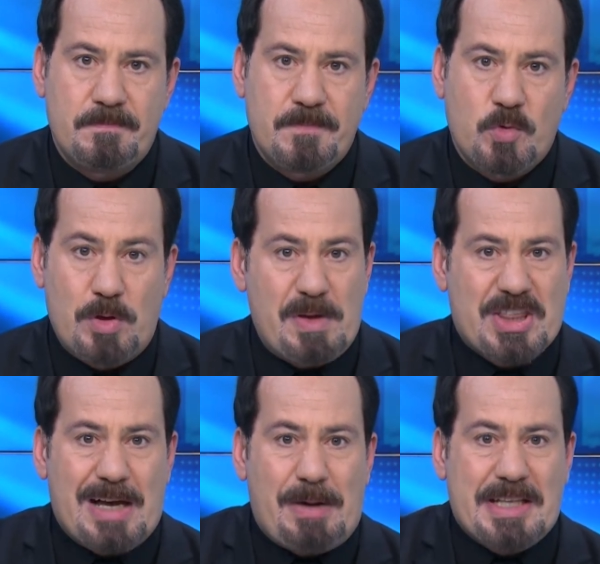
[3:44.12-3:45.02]

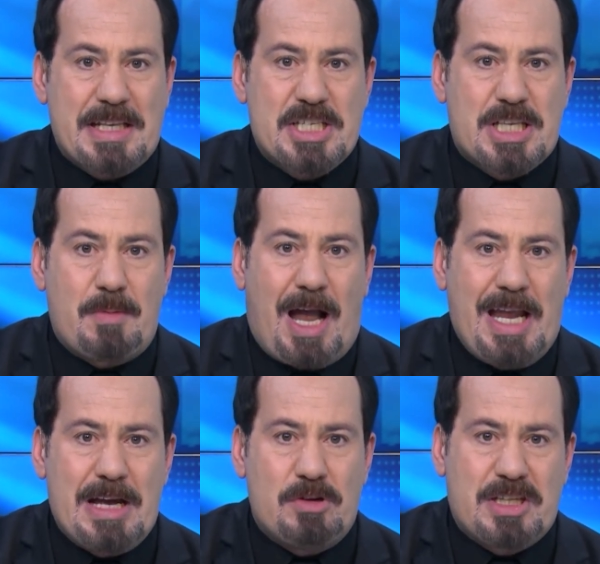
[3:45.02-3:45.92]
والمثابات
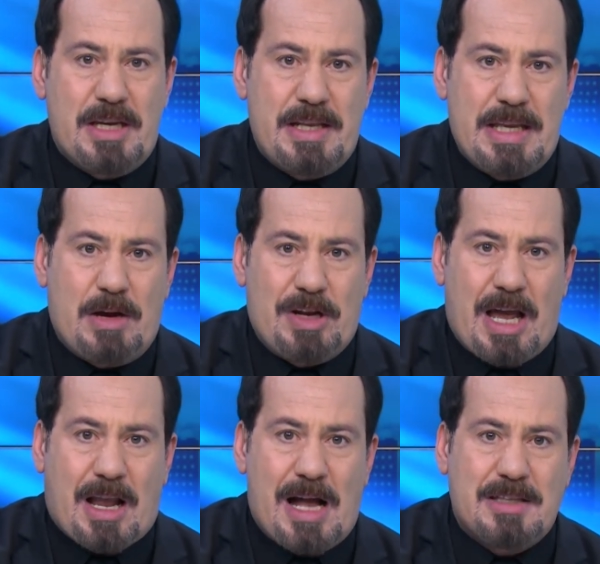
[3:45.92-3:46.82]
الاجتماعية والدينية
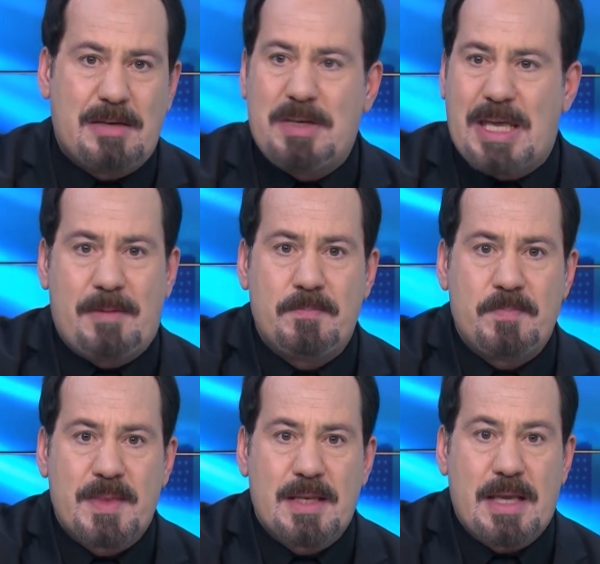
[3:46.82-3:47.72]
والأكاديمية
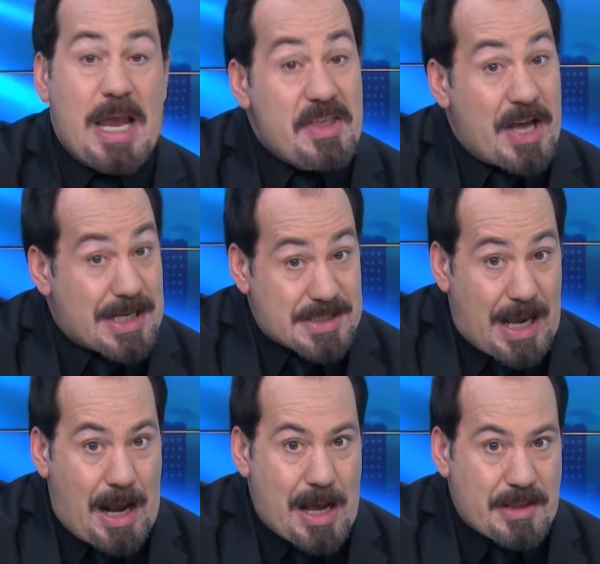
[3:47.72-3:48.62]
إذا
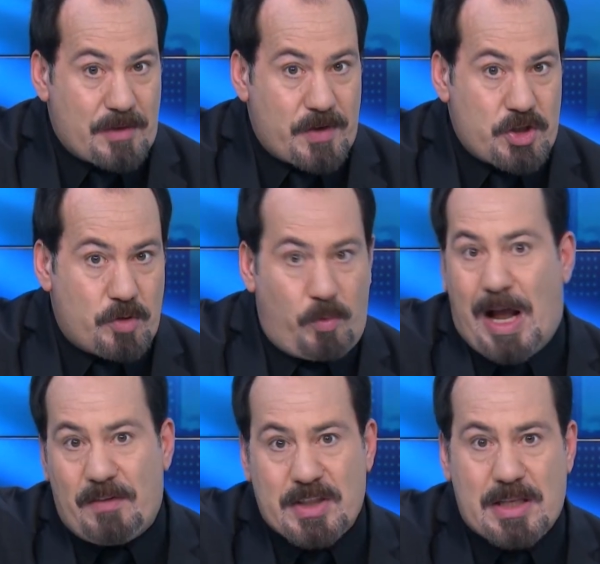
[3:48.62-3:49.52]
صح هذا الفيديو
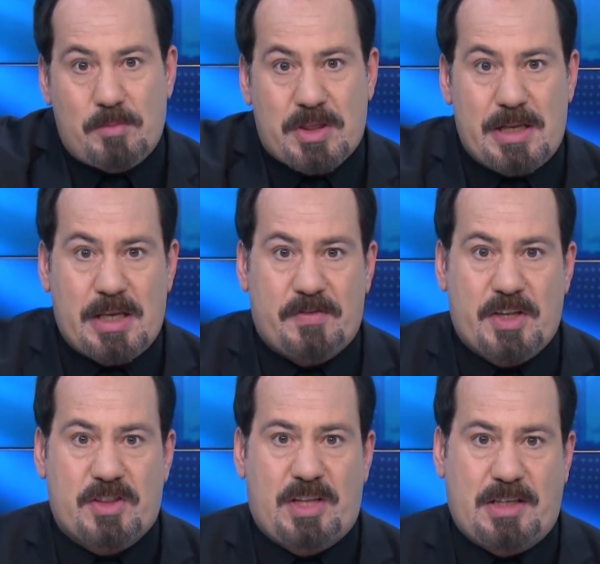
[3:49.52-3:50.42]
بمحافظة المثنى
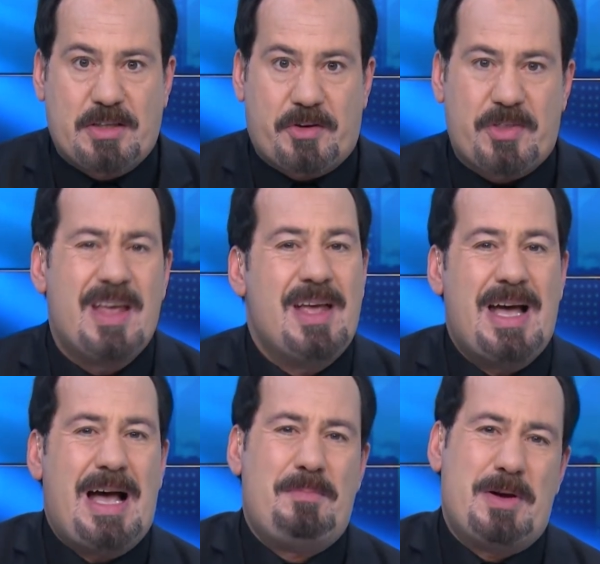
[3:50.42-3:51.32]
يفترض تعترض
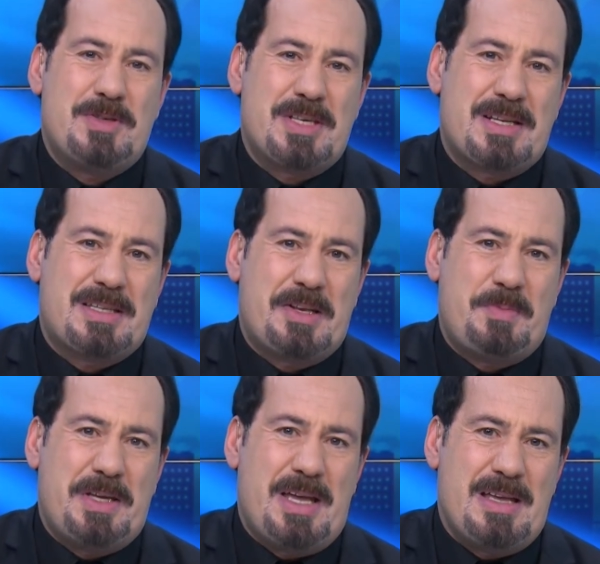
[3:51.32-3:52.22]
أما وزير
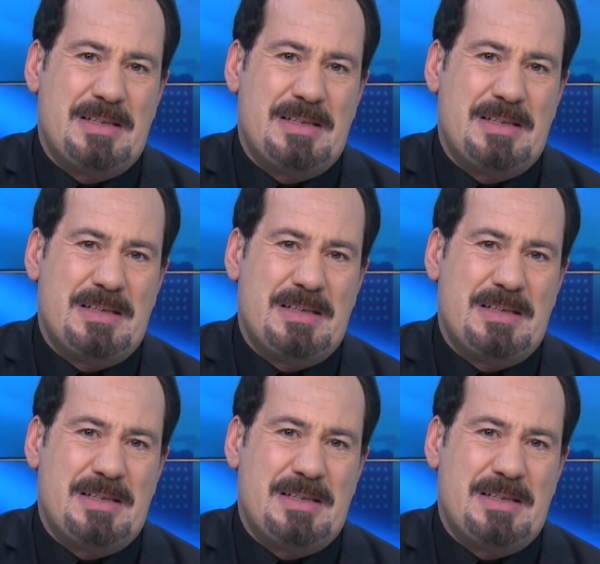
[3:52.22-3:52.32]
التربية